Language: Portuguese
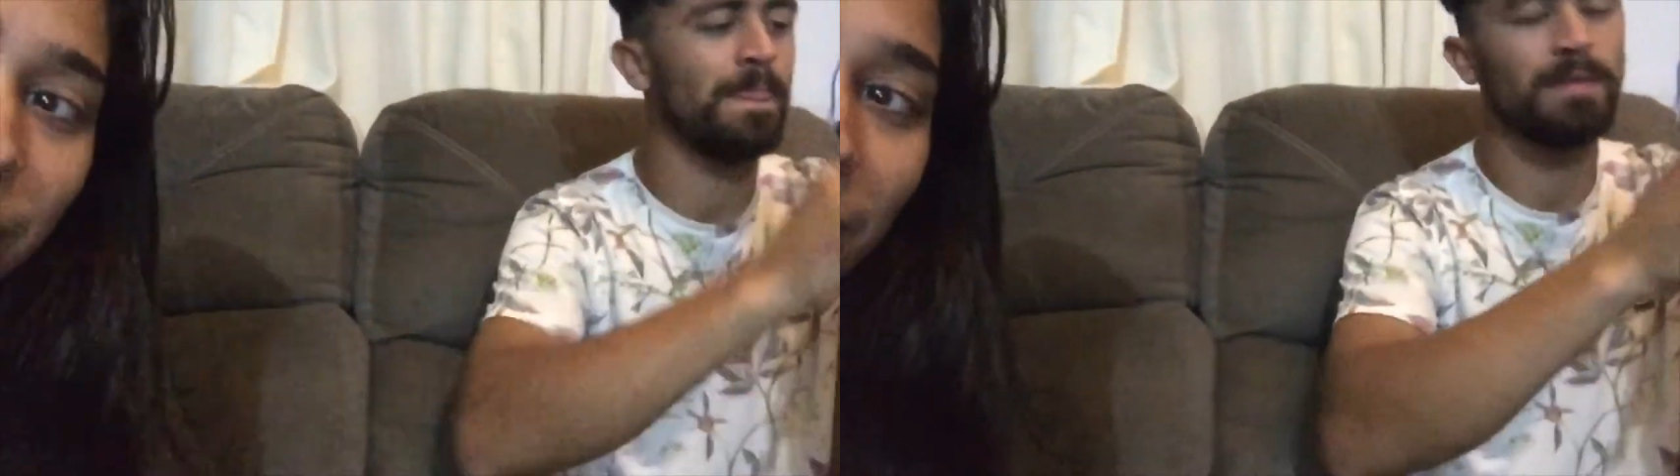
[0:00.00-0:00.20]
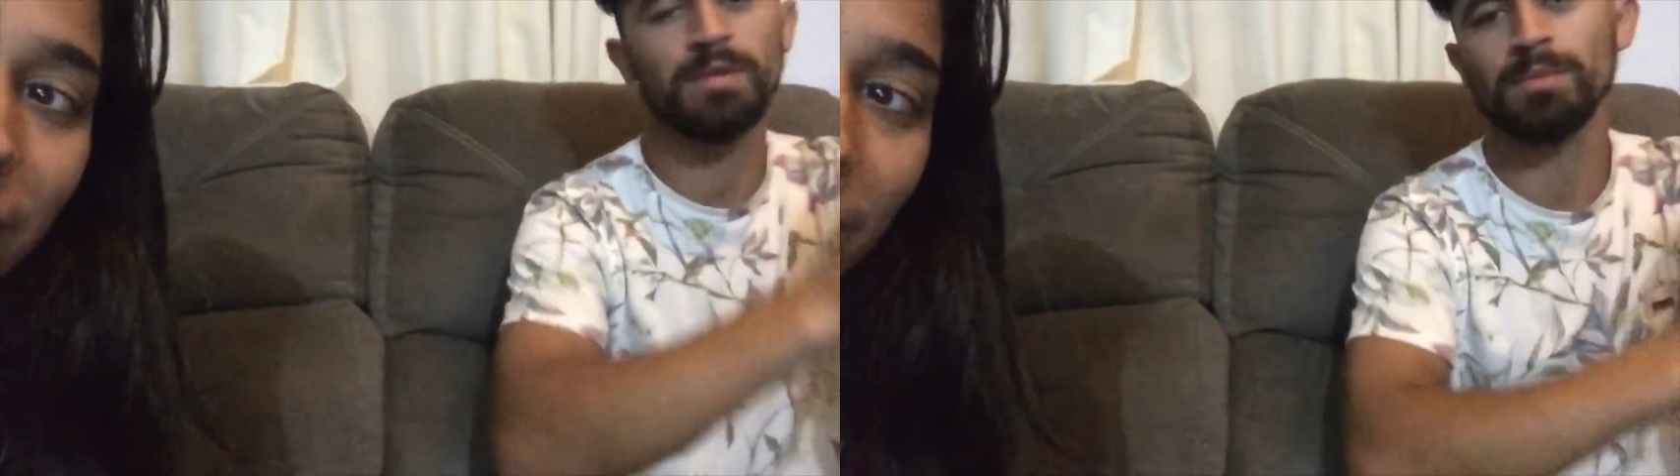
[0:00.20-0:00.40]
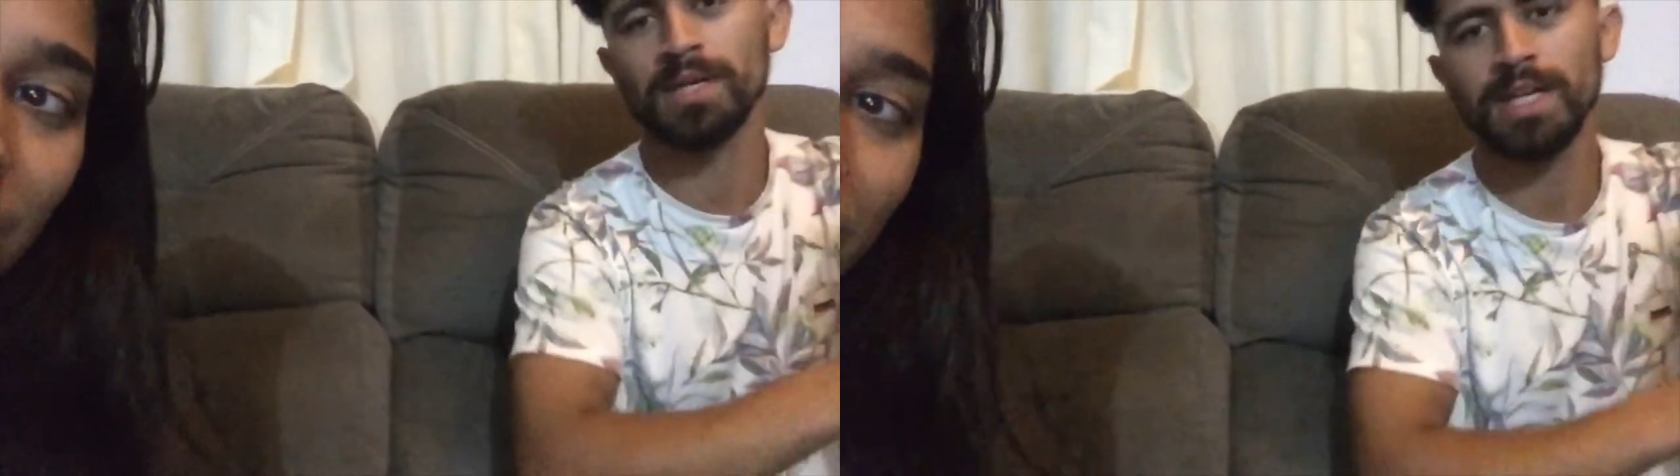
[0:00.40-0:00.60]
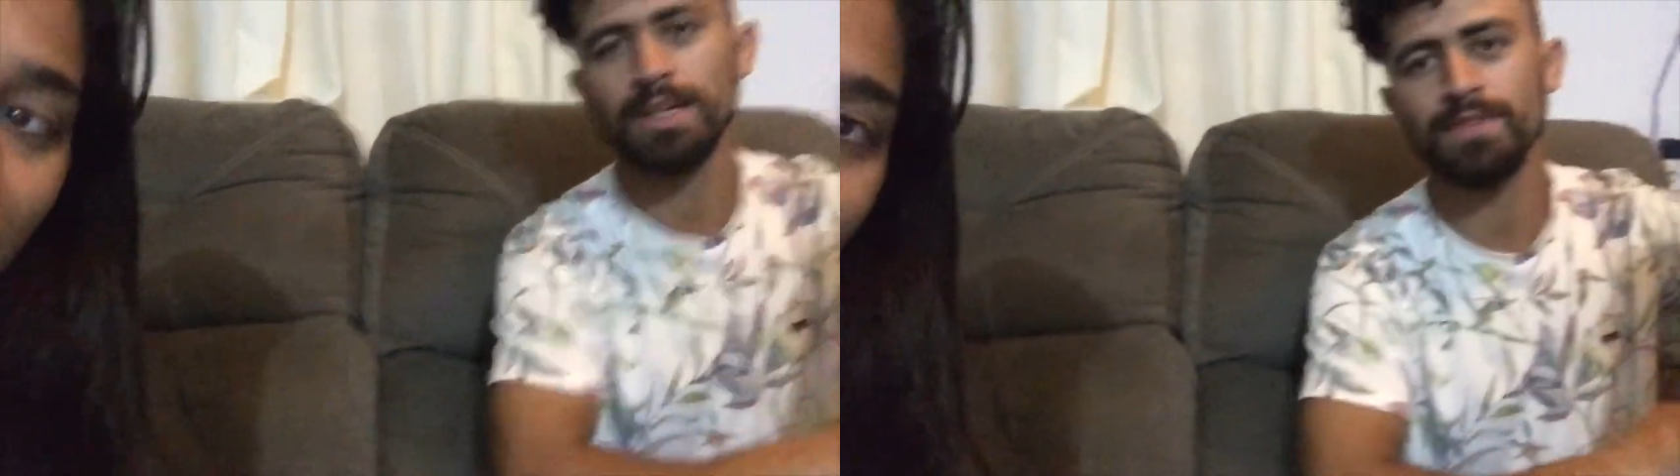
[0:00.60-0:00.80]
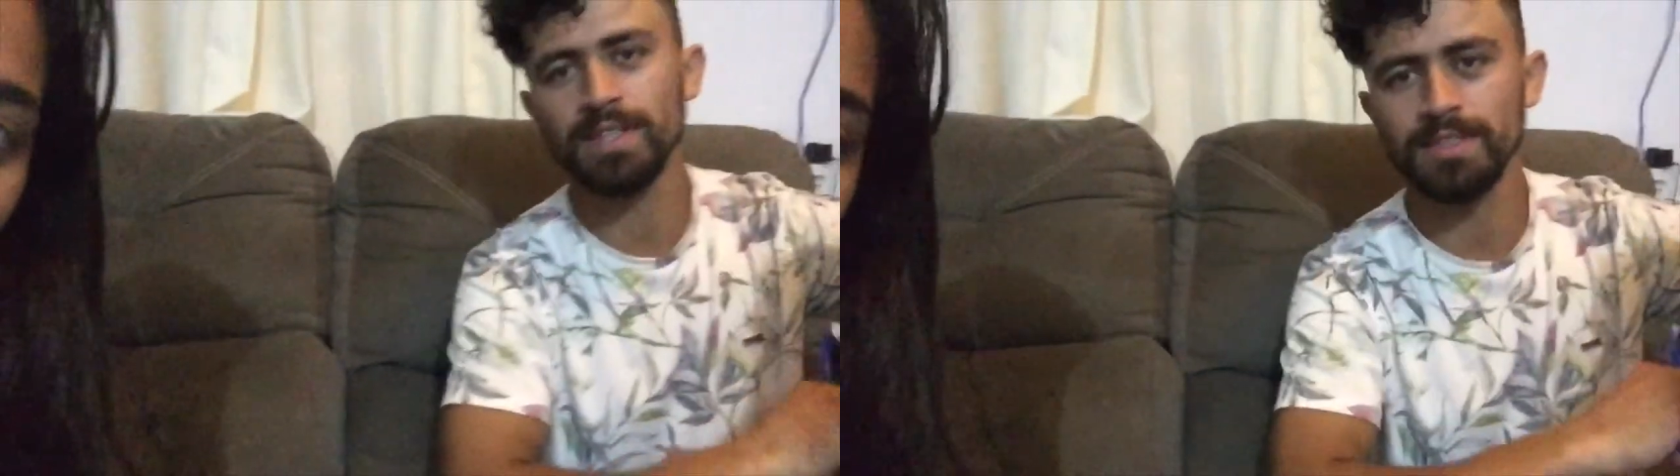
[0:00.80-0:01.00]
A minha irmã
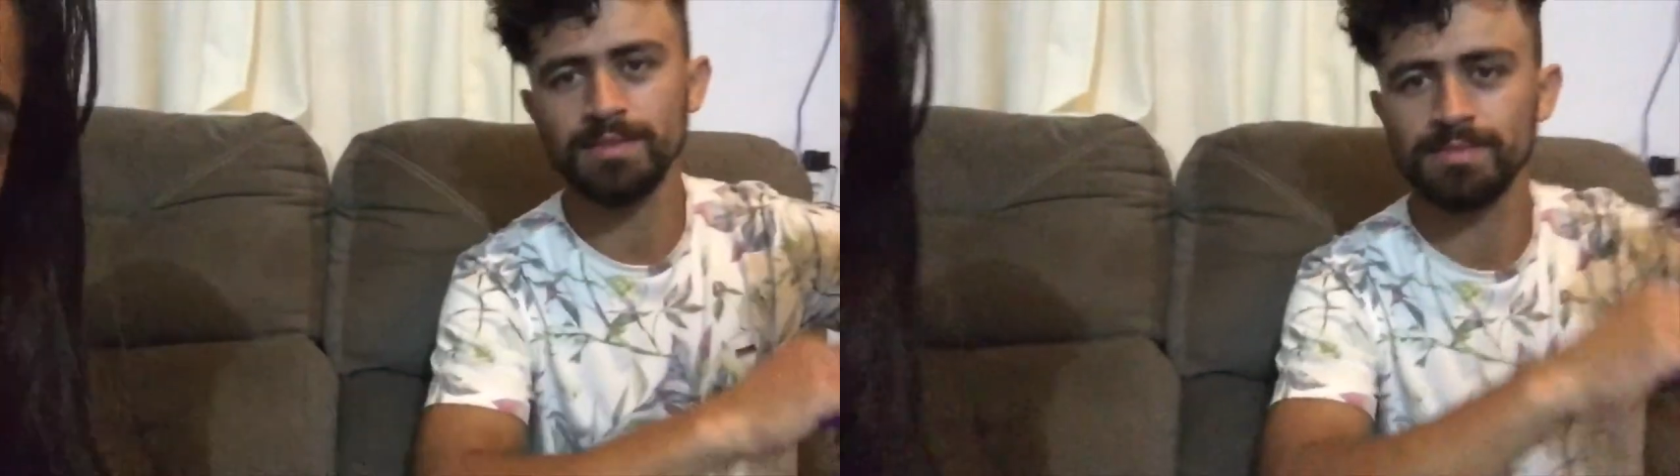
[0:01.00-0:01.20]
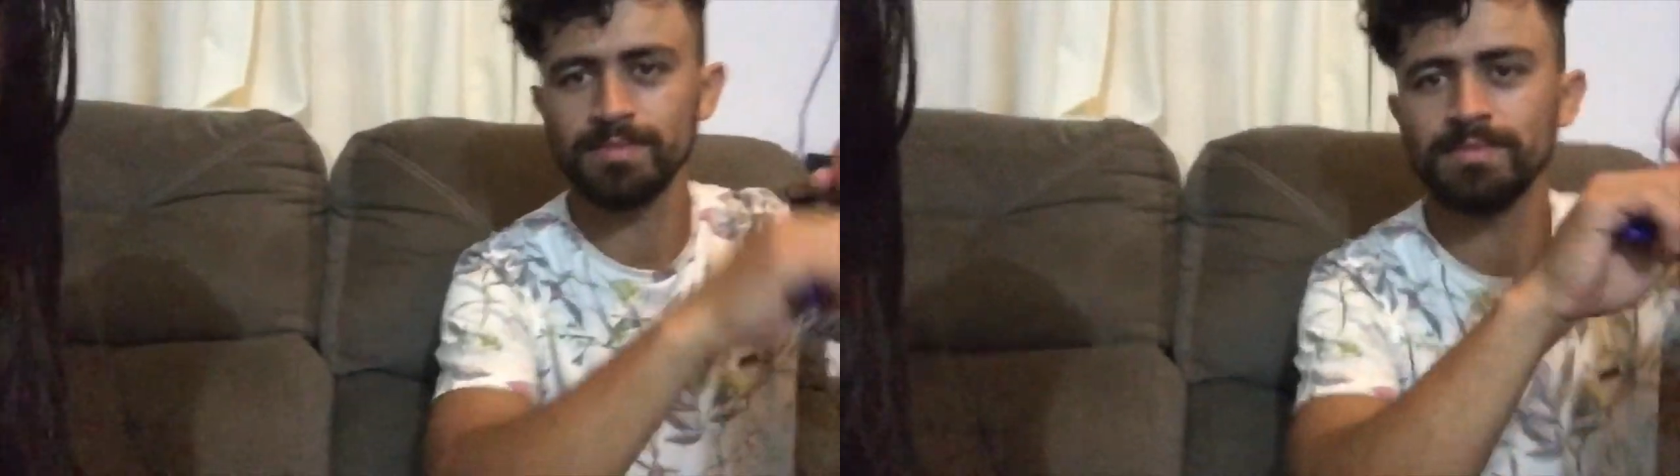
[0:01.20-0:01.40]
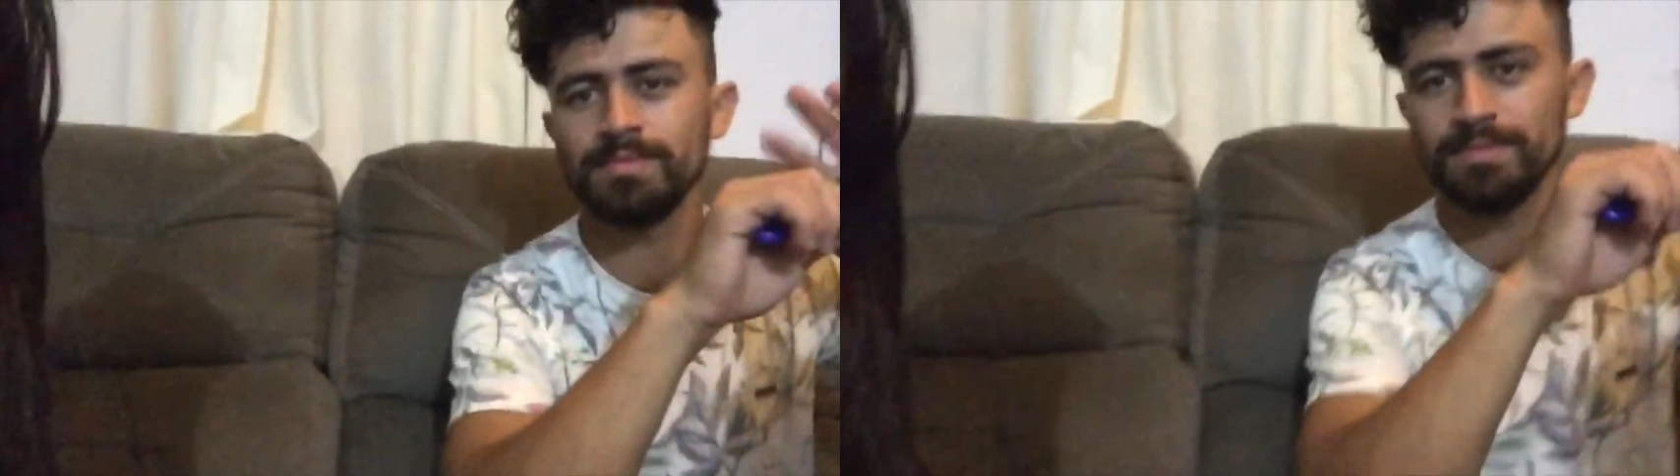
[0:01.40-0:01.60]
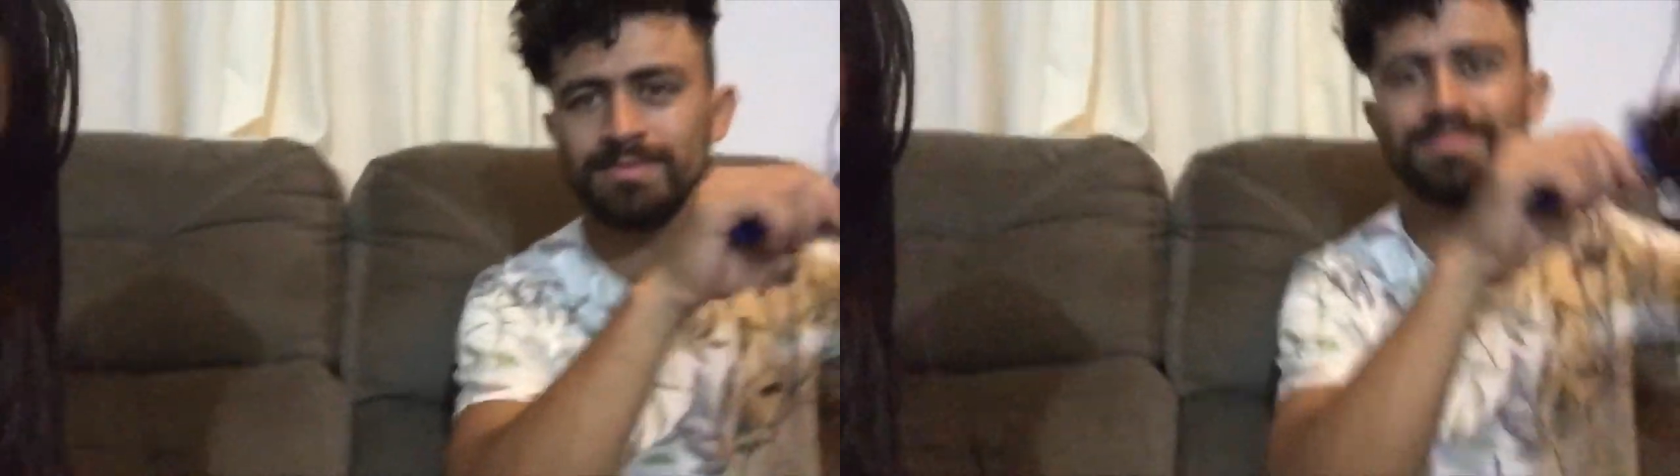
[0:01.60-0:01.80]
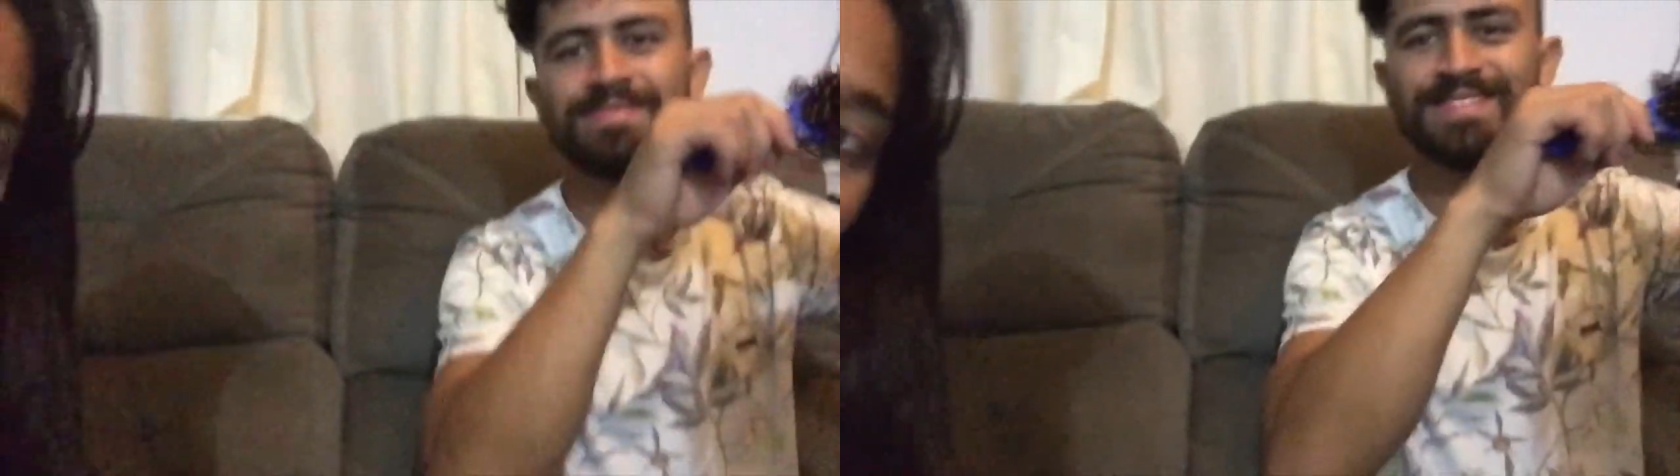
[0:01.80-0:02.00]
é Evelyn. É, o Jeff
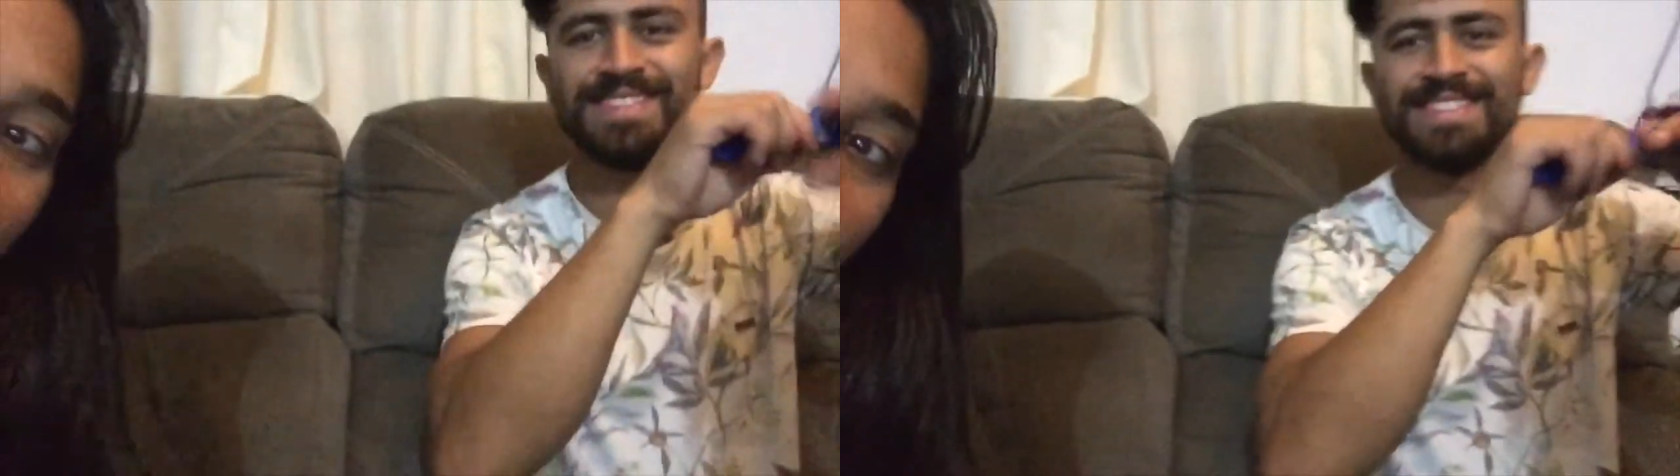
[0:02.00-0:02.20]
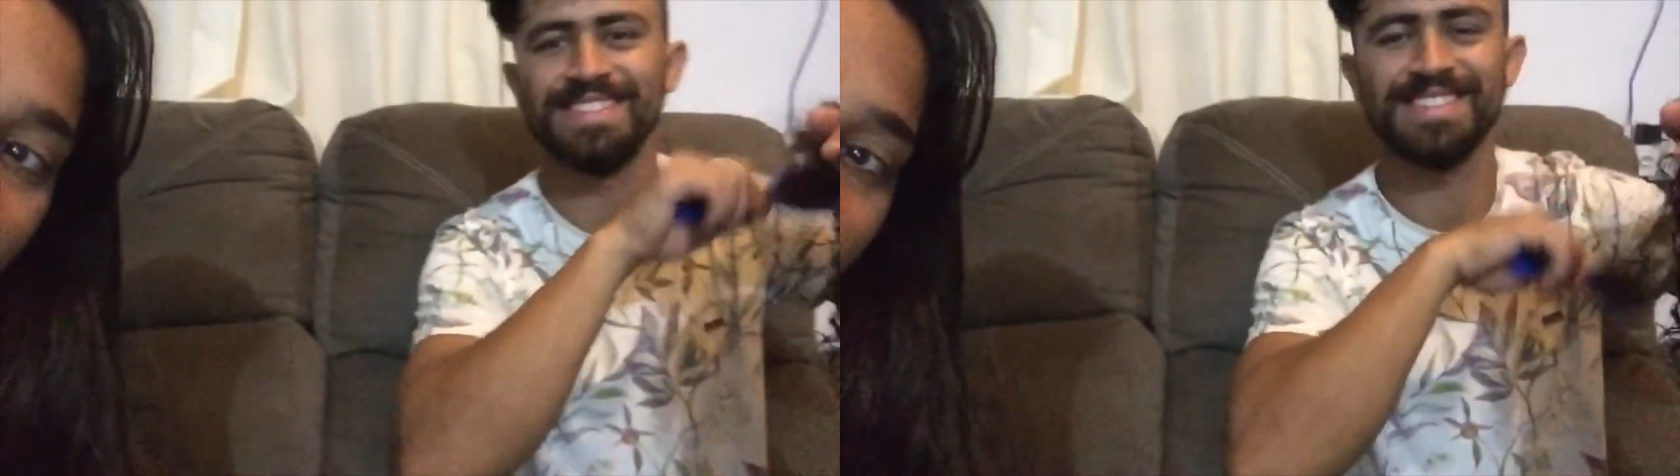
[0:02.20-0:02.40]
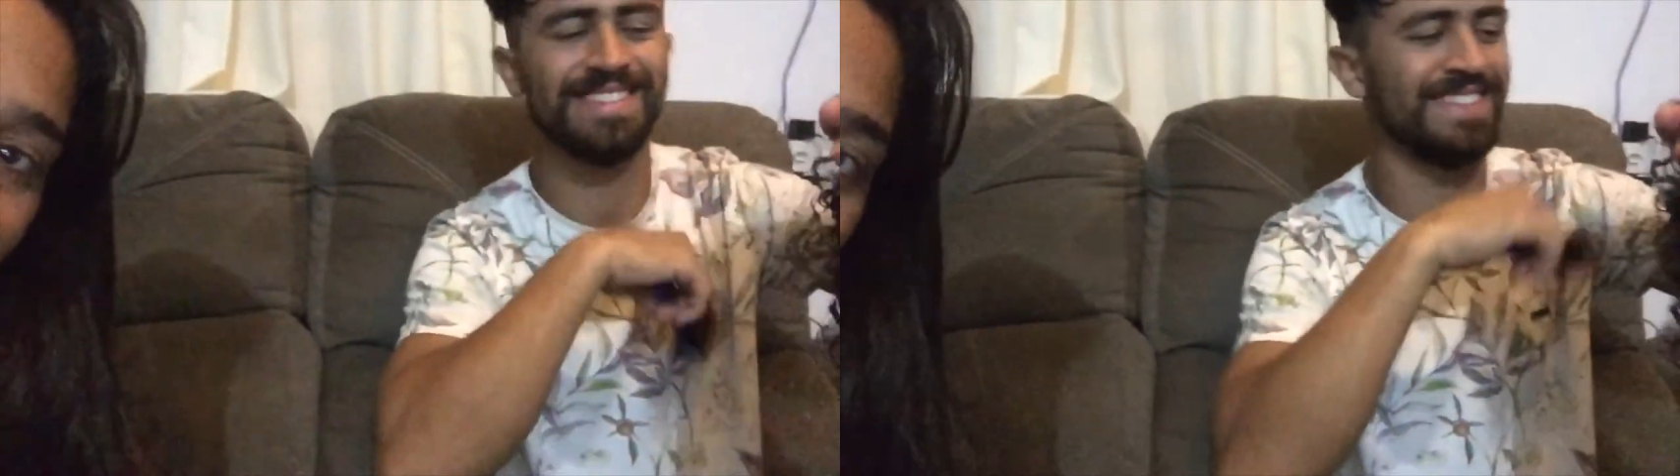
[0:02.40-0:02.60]
só tem uma irmã.